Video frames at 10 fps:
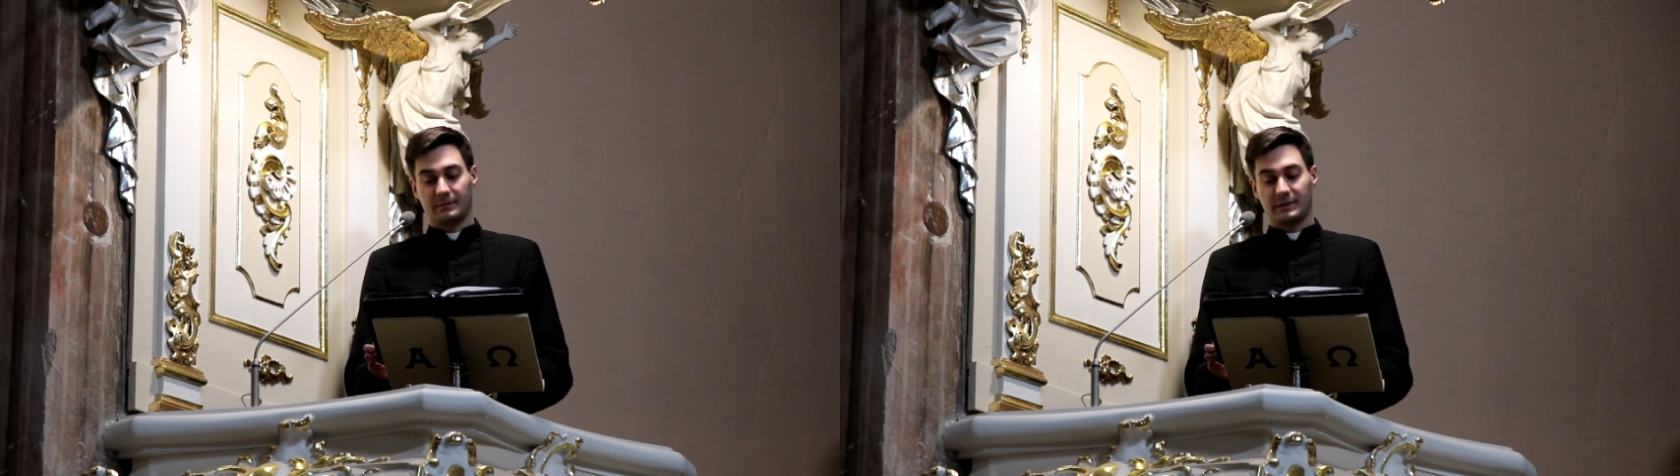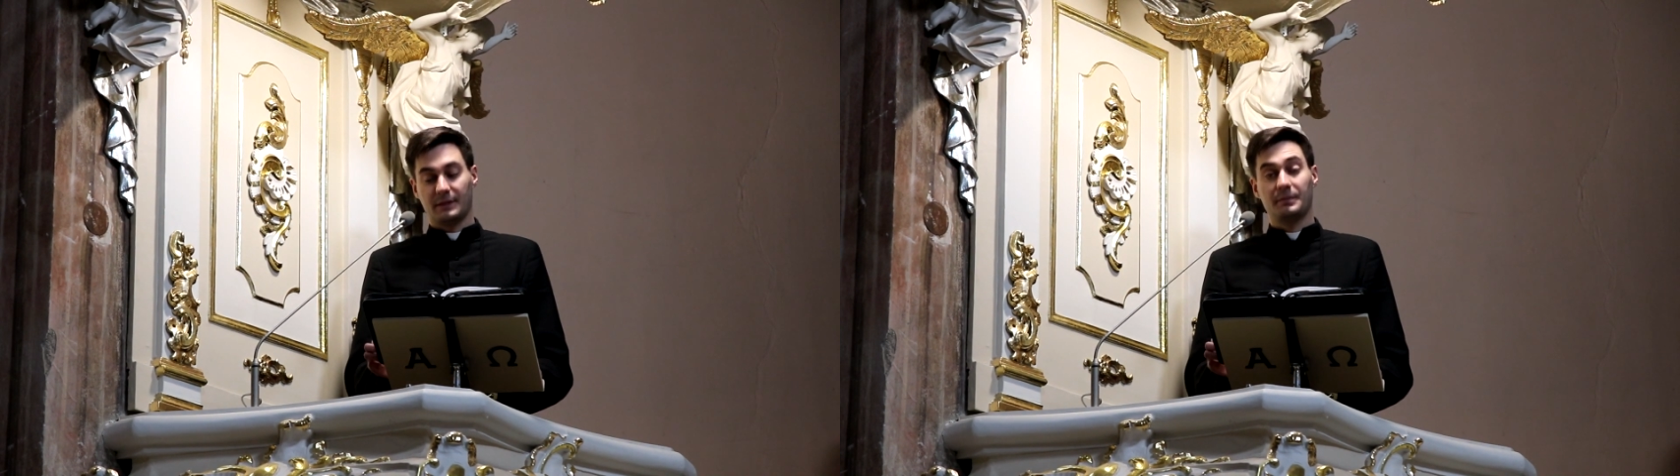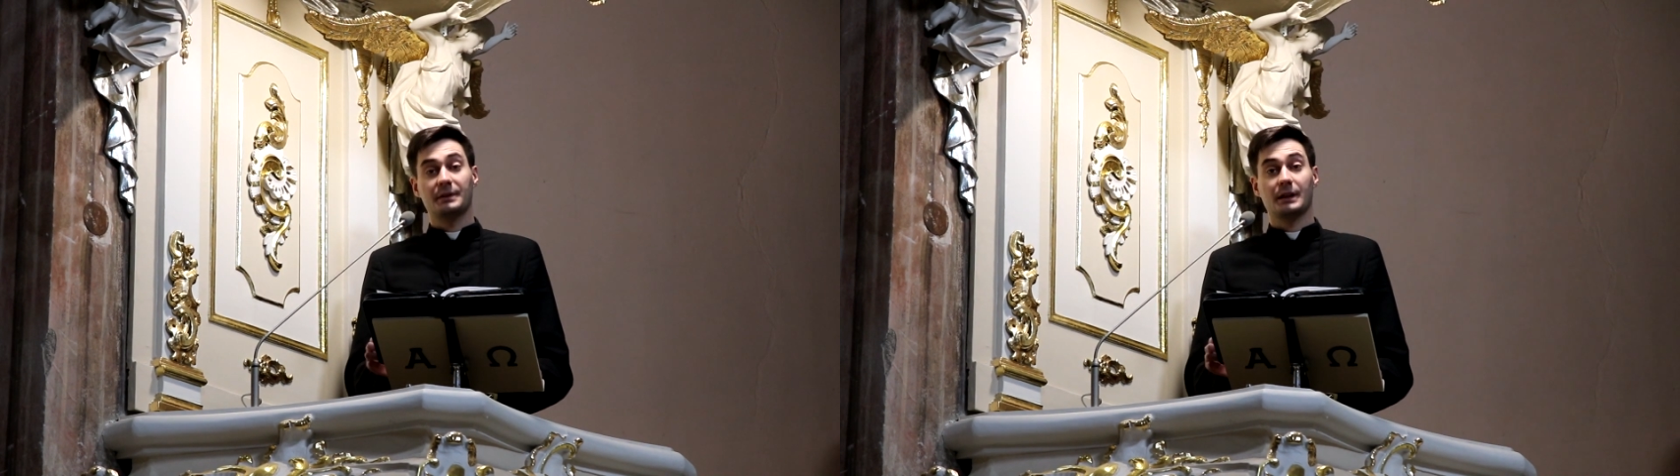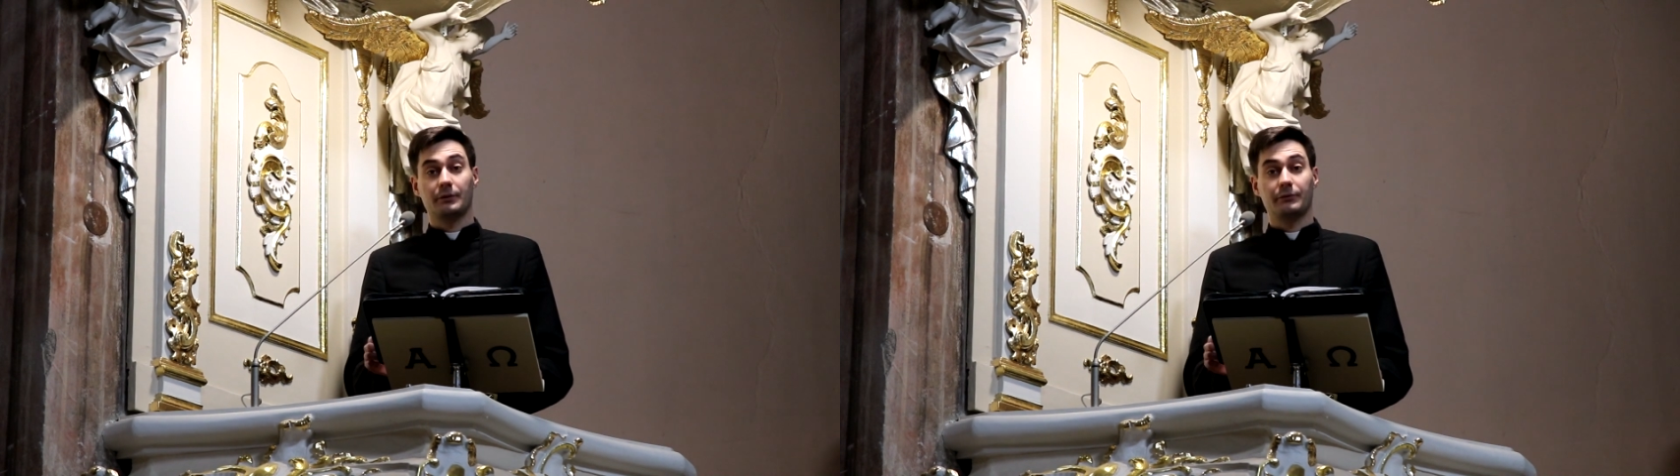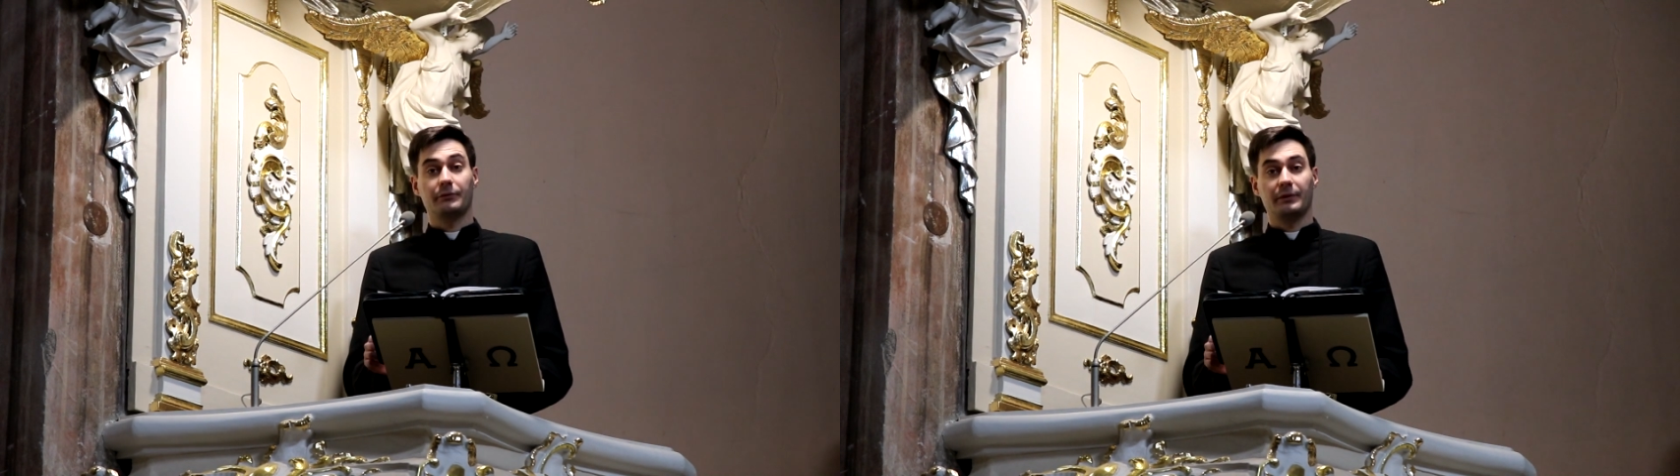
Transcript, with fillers: Zapisał